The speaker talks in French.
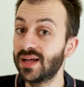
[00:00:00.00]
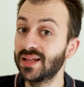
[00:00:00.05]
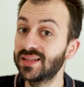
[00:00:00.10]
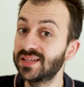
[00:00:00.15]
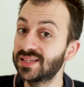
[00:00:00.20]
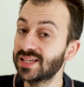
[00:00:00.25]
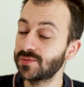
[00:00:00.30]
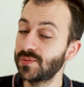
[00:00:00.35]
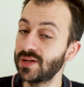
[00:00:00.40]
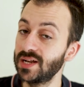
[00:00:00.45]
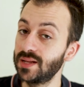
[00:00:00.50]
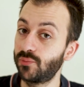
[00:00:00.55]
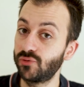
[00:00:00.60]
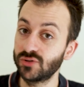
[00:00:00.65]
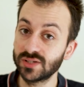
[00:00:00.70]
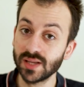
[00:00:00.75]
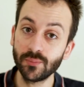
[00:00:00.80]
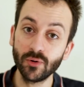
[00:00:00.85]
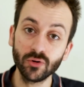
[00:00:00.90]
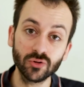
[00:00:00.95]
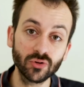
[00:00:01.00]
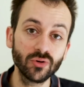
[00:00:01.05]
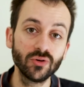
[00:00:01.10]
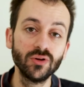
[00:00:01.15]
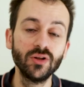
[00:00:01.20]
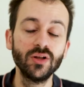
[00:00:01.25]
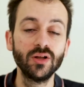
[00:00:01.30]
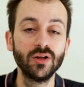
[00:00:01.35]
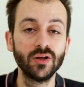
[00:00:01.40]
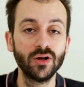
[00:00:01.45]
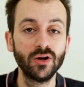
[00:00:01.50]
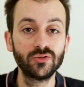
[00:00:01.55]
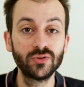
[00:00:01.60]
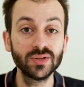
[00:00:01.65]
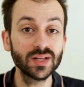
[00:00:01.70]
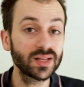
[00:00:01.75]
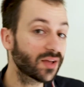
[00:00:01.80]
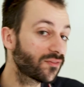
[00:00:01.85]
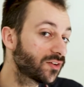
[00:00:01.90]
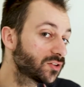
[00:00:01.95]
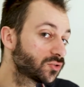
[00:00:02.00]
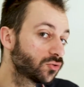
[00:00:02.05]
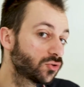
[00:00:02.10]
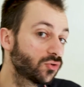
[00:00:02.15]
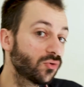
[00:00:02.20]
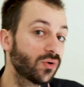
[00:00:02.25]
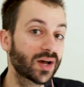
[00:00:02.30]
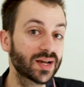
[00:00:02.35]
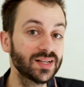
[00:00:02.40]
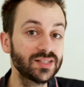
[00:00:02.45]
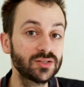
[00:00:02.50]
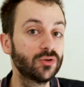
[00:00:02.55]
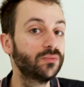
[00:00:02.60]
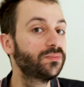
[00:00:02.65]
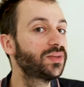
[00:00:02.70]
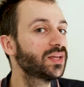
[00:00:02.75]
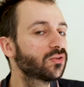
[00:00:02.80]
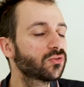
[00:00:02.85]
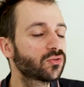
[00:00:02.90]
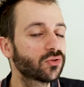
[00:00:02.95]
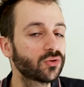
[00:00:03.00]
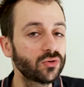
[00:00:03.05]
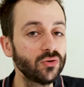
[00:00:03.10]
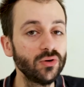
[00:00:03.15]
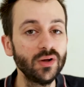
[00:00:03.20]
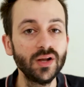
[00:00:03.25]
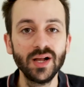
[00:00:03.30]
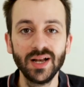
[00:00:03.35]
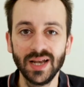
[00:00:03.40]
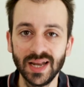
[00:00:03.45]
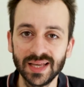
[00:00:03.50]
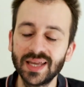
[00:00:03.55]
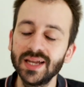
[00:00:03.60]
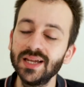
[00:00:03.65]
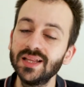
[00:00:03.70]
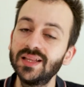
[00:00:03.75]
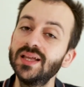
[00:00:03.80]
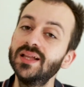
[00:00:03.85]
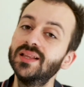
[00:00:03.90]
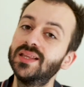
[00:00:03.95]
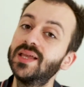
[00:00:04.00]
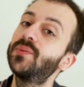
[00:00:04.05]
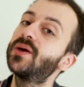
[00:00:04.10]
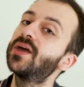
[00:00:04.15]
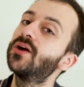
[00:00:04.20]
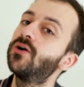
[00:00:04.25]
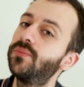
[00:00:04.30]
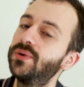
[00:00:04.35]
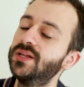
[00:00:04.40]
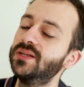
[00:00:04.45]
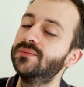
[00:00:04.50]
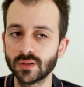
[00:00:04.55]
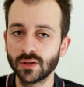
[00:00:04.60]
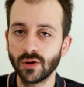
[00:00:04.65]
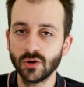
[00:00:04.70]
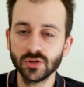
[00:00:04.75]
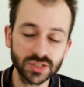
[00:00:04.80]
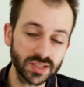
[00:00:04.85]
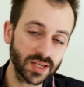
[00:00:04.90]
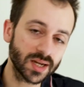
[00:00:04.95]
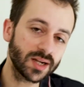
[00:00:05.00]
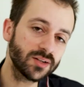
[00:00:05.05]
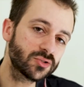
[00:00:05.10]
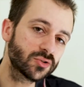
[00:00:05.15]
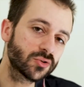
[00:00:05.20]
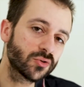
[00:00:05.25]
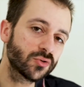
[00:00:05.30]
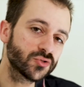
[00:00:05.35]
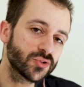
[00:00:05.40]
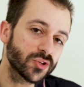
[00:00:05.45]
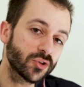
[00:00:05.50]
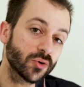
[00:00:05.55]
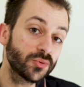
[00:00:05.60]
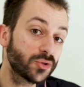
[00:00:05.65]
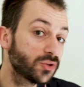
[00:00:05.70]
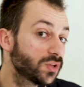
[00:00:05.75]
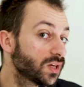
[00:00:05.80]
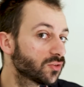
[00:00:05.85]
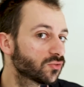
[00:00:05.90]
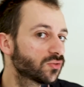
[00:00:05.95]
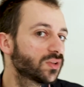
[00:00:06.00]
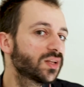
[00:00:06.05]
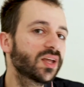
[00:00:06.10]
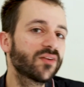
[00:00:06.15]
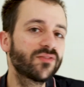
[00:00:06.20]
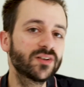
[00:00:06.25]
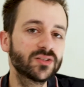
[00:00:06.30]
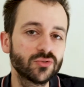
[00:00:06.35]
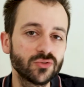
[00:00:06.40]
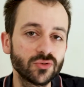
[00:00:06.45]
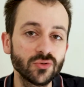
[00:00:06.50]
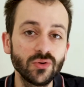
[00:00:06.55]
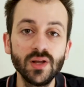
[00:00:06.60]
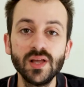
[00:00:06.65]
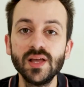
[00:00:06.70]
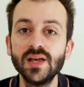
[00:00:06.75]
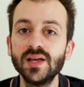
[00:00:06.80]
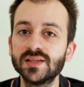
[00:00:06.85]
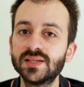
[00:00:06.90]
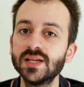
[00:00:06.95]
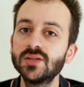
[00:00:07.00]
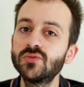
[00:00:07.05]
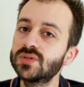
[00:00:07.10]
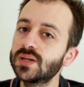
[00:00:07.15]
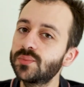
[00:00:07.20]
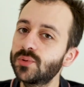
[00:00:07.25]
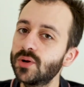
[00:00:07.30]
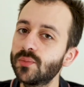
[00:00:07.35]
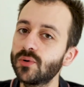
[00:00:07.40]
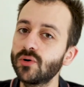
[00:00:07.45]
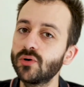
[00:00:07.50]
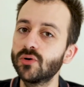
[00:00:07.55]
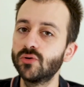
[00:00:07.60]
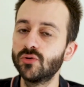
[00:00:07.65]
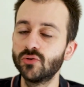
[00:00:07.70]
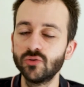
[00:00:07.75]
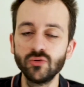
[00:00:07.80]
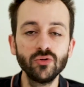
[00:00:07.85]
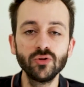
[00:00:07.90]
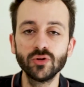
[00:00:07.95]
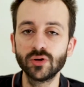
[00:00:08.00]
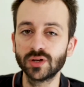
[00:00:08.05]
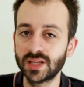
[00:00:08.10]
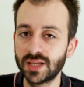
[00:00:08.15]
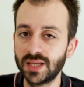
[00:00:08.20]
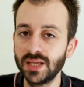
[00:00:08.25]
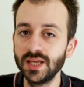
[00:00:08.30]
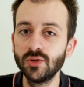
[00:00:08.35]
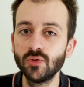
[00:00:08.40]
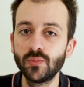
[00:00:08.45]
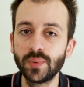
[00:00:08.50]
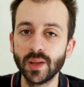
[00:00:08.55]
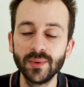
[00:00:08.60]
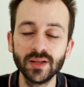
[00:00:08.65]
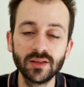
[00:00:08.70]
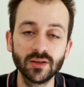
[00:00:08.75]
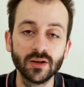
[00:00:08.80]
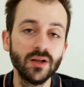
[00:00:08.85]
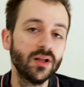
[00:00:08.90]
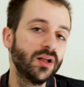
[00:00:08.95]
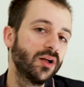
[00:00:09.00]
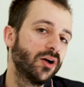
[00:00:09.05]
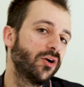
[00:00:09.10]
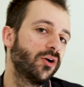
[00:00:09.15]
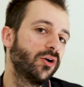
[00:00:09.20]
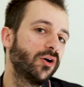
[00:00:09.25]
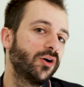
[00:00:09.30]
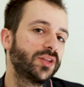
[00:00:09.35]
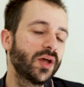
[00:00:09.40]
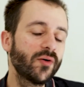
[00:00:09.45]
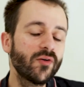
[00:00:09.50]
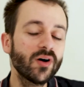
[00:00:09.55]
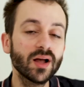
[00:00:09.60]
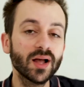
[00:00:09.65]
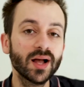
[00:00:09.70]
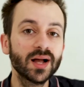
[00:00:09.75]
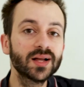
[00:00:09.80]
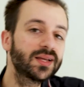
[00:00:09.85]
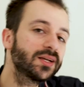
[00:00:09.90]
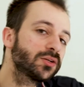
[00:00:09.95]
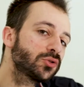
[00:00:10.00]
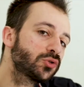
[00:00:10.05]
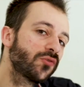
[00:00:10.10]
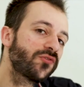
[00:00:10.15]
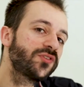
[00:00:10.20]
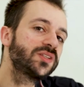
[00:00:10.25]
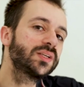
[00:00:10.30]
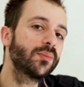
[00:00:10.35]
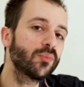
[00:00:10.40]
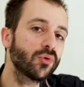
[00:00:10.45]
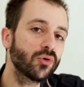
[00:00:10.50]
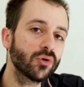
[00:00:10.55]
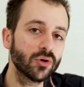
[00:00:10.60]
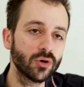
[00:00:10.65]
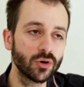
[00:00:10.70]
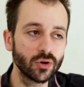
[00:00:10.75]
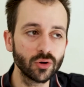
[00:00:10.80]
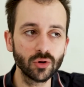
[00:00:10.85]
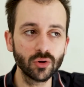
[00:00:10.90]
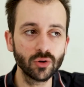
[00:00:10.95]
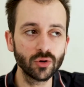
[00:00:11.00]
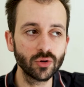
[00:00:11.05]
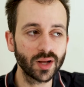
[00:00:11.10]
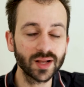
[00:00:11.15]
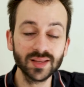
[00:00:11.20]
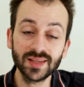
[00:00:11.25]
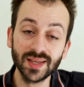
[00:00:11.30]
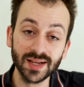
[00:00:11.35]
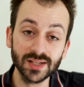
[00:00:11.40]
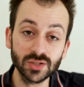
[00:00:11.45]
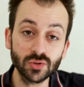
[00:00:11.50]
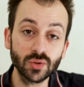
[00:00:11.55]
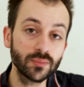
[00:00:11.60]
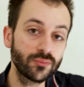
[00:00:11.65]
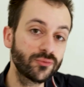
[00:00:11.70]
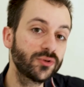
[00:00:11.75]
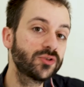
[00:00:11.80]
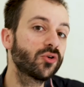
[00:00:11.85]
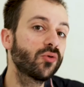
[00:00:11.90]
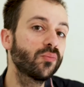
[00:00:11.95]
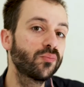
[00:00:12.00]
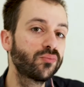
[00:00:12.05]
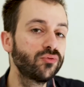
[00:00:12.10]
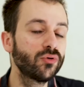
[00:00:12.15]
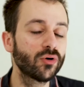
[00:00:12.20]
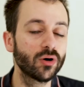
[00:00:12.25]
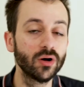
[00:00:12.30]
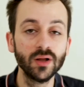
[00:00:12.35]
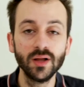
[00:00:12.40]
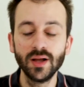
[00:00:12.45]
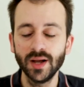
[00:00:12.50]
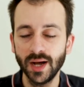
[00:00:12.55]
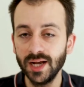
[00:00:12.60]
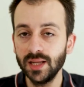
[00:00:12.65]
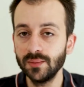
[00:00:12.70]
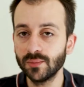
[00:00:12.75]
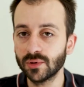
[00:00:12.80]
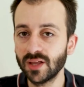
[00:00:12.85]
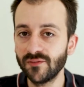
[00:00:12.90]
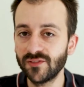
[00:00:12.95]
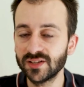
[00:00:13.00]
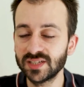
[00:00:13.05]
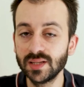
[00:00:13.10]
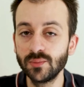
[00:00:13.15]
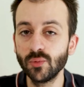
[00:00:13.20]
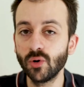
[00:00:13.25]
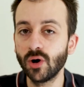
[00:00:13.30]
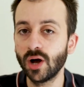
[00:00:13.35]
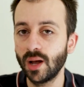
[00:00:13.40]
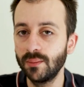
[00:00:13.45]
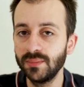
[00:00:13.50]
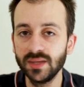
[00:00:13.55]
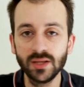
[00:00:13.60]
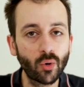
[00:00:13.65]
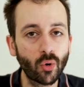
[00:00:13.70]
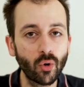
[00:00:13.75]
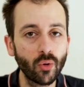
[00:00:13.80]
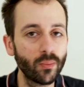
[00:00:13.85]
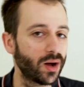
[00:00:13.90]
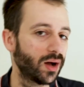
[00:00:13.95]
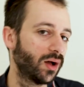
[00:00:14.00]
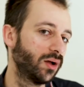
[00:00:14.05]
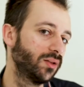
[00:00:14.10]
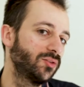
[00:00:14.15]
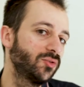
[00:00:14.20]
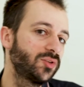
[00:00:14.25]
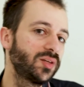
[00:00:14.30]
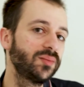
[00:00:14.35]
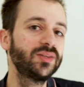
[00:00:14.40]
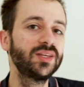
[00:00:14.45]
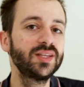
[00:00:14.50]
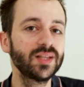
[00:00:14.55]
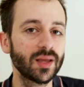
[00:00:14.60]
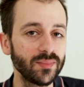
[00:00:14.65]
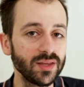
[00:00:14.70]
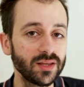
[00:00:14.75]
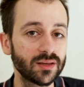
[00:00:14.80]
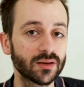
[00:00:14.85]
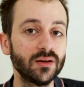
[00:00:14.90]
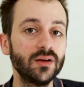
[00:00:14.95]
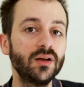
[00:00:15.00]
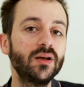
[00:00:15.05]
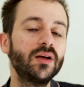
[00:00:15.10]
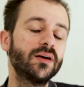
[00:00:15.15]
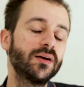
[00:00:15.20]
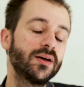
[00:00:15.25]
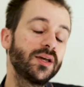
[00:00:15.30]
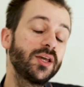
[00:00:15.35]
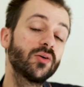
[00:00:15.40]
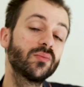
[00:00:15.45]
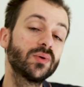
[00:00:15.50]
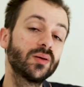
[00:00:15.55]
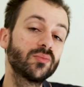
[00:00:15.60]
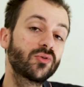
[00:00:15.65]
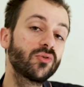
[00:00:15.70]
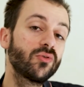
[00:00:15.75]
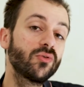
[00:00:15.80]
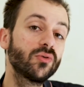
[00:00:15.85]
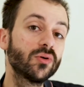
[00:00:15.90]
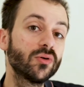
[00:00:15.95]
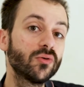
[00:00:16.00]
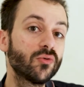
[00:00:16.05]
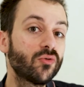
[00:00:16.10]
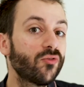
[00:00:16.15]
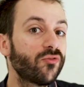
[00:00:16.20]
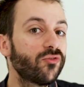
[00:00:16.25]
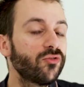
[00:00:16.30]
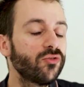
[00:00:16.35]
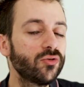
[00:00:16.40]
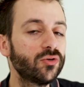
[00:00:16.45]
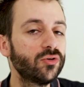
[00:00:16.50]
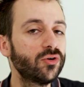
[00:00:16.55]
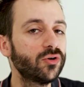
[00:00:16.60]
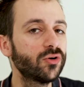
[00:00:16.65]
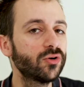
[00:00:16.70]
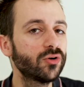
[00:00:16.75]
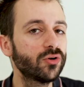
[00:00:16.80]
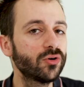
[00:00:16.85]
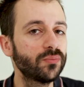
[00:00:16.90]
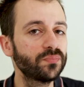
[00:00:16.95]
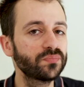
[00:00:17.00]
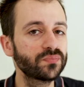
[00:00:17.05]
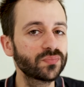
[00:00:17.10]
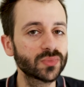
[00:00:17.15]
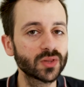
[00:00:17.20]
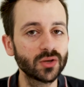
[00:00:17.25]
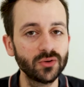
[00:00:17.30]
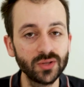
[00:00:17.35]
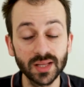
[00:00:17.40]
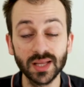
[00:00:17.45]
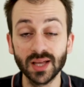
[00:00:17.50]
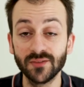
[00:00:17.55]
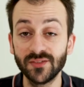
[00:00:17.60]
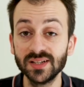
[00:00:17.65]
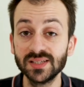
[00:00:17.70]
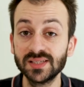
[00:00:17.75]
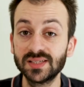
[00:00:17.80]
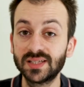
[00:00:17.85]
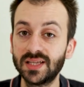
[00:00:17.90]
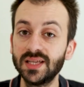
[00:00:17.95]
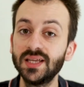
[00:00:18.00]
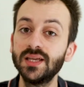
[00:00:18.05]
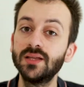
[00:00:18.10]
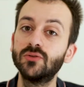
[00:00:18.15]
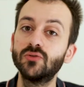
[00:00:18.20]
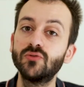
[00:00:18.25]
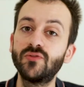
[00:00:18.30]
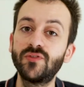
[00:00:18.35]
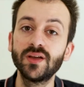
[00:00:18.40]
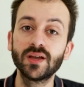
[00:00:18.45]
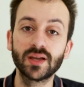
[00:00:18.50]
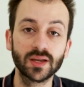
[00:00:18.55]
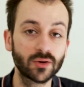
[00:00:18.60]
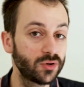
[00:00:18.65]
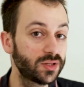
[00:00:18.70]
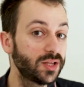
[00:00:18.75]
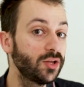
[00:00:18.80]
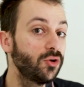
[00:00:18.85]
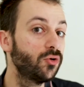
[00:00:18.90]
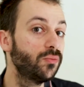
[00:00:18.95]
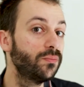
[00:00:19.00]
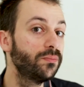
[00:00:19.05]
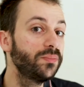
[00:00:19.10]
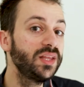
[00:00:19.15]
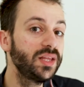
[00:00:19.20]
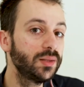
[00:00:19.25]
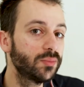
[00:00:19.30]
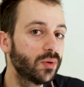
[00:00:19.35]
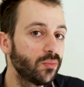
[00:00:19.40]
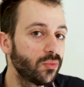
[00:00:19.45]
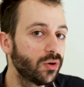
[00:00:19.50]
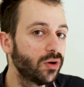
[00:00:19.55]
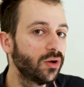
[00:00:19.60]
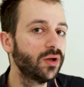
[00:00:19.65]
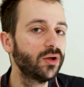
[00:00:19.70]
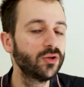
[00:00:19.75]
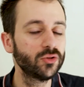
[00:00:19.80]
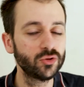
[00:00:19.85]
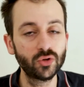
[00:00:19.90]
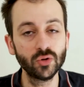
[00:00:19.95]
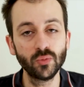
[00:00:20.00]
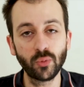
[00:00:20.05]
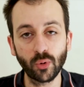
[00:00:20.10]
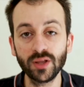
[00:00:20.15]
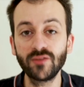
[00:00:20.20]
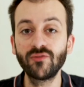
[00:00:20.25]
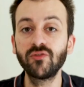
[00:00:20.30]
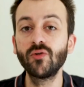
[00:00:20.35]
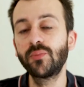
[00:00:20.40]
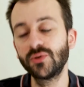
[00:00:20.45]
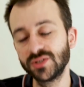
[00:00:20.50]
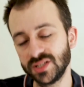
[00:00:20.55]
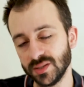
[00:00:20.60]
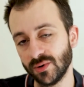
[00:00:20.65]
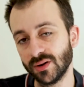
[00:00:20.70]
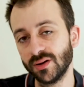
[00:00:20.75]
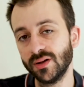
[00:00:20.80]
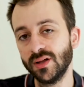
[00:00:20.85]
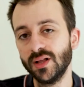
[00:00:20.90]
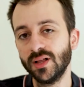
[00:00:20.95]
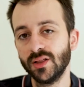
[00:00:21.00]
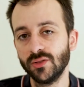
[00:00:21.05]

Un des aspects les plus importants euh, d'une interface audio reste bien entendu la qualité des pré-remplis. En général, ce que l'on souhaite obtenir d'une interface audio, c'est tout simplement une qui nous permette euh, d'avoir un gain suffisamment euh, intéressant et puissant pour alimenter facilement un micro bah, de type dynamique, et en même temps, on veut euh, une interface qui nous fait récolter le minimum de bruit de fond possible.